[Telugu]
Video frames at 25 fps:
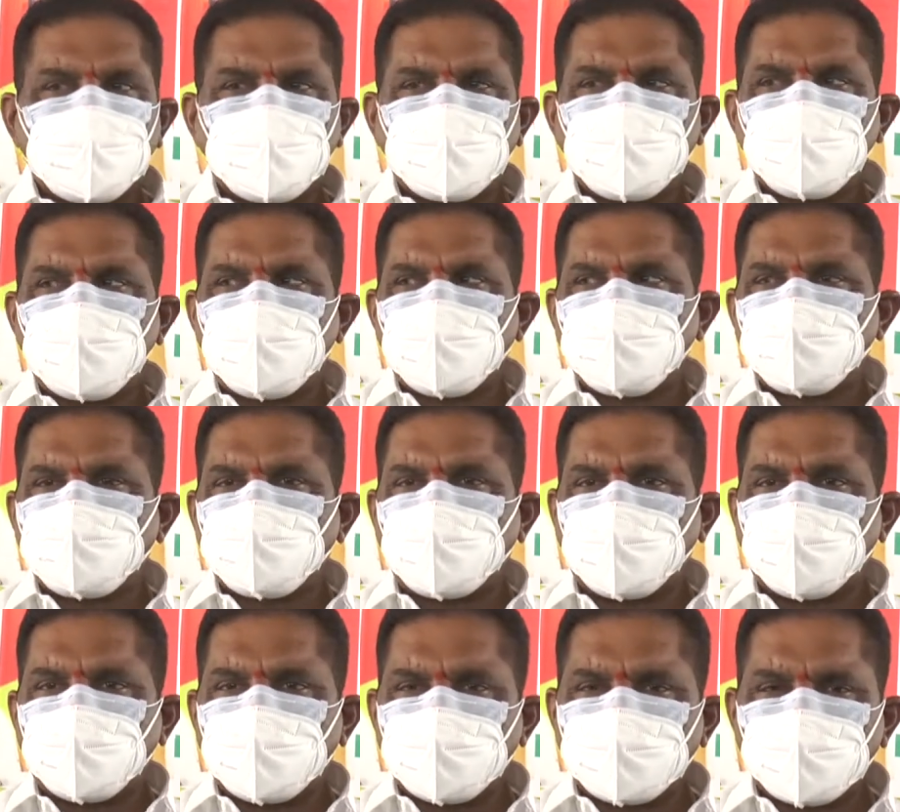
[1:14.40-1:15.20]
గారు నిన్న ఇచ్చిన
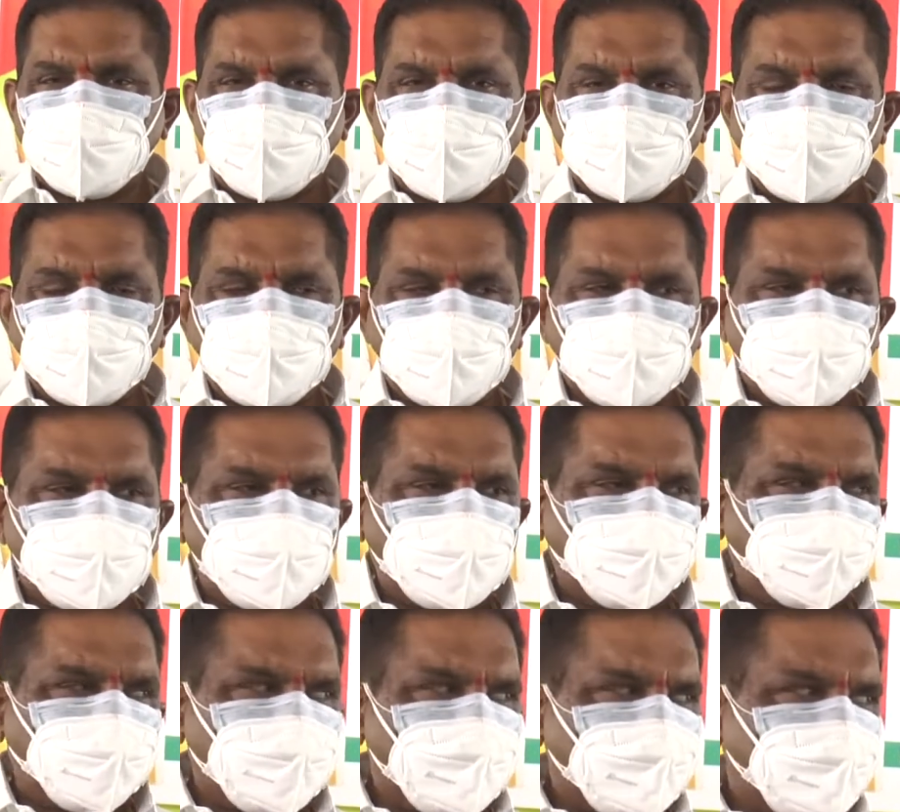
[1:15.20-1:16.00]
ఆదేశాల మేరకు
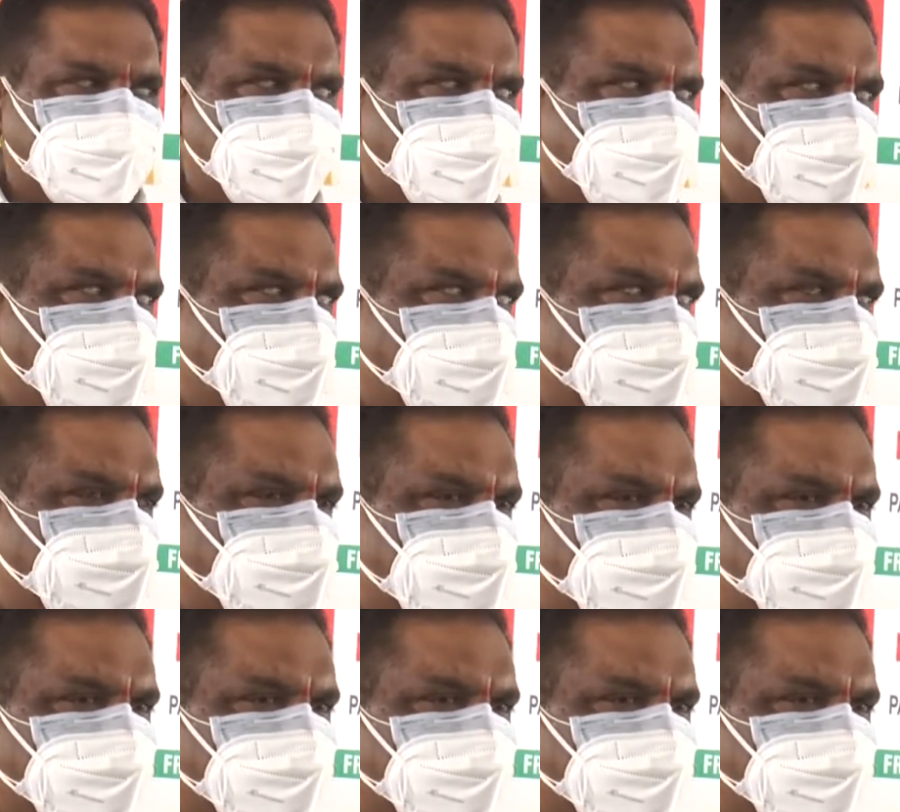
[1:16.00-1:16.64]
ఈ రోజు నుంచి